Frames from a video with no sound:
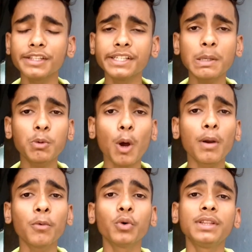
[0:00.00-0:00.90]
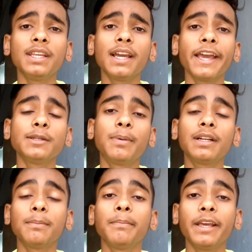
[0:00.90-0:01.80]
ये सब प्रॉब्लम होती है गैज
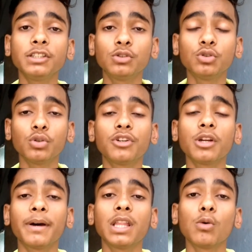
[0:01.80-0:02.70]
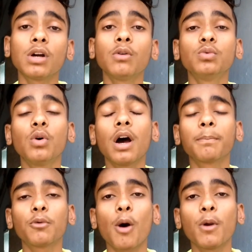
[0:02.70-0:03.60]
बट मैं जो ट्रिक बताऊंगा वो
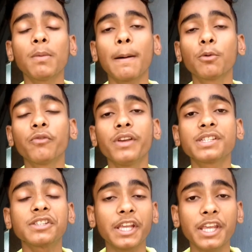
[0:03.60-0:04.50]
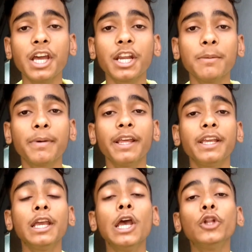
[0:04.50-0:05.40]
प्रॉब्लम आपको फेस नहीं करनी
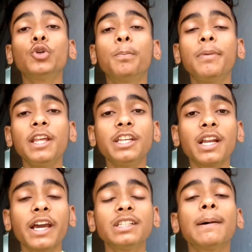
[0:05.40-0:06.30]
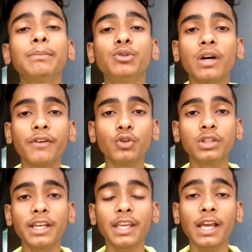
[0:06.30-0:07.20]
पड़ेगी तो प्लीज़ यार गैज आप पूरा वीडियो
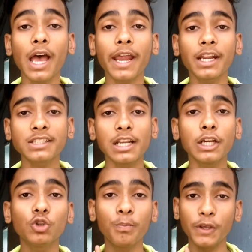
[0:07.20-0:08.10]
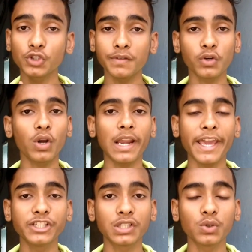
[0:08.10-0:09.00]
देखिएगा एंड अच्छा लगे तो मेरे वीडियो को
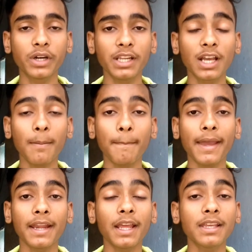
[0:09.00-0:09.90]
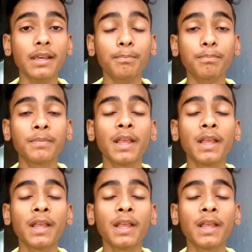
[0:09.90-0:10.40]
लाइक ज़रूर करेगा मैंने ये